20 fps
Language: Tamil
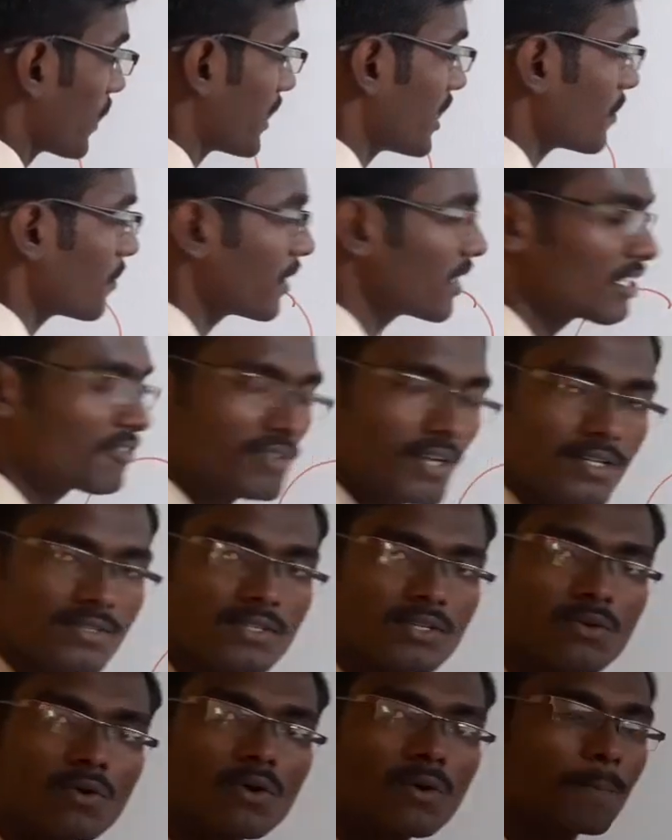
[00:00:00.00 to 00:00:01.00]
கண்டிப்பாக டிஃப்ரென்ஸ்
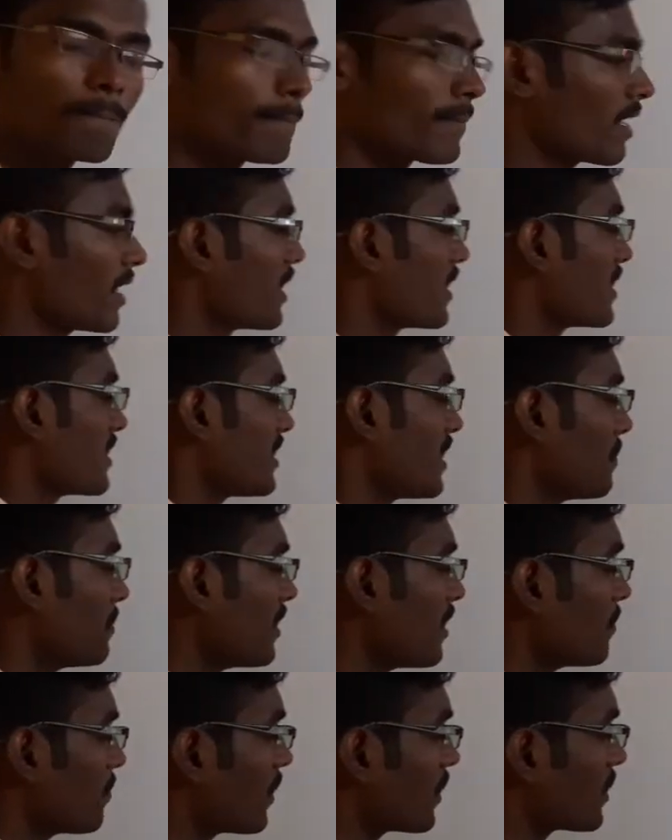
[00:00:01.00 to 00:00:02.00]
இருக்கும்
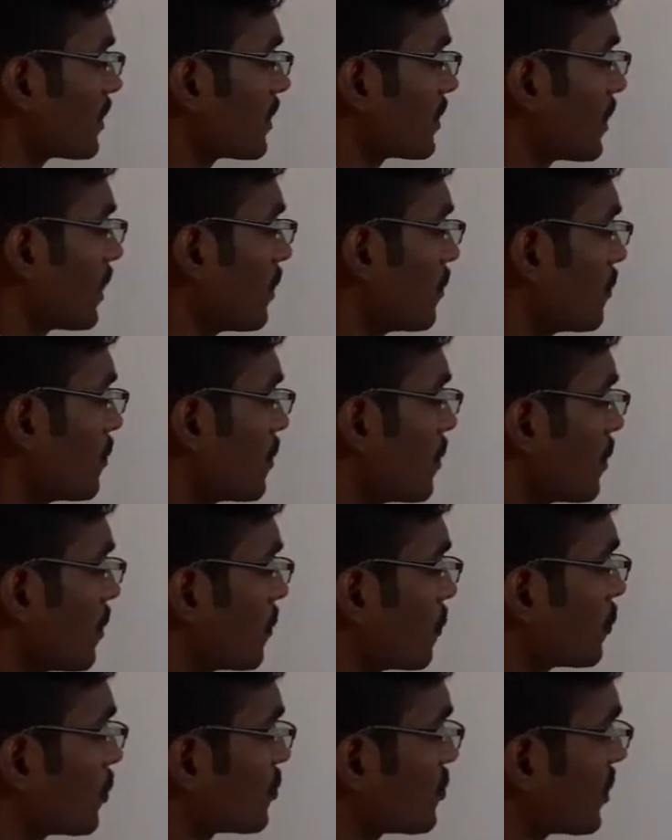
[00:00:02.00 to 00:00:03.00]
எப்படின்னு பார்த்தீங்கன்னா
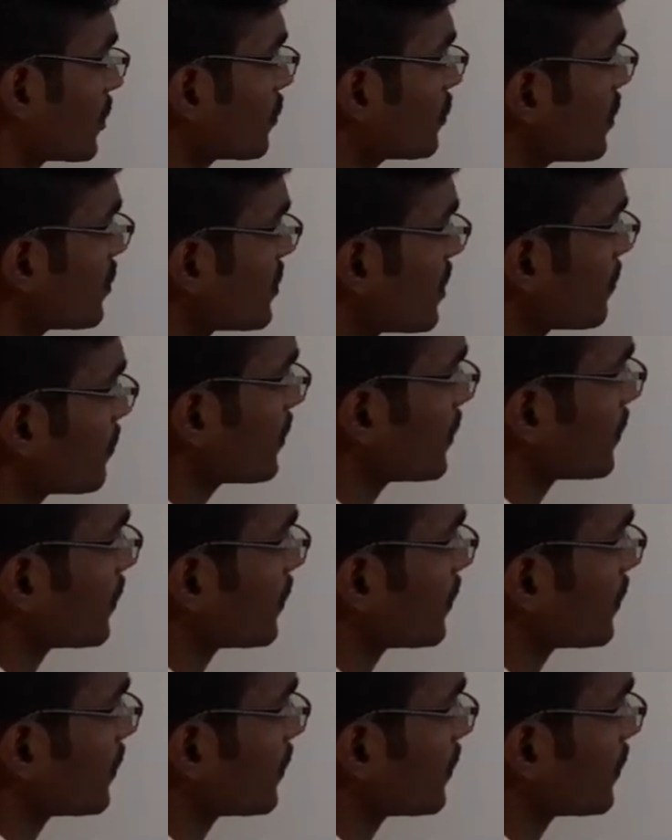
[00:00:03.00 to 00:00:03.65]
ஒரு சர்க்குலர் ஷேப்பில்